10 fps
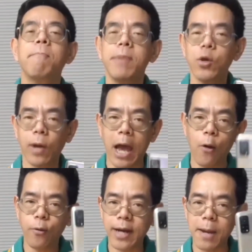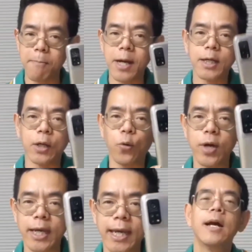มีอยู่แล้วในมือถือ
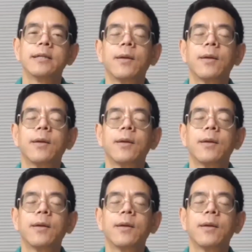รุ่นนี้นะครับ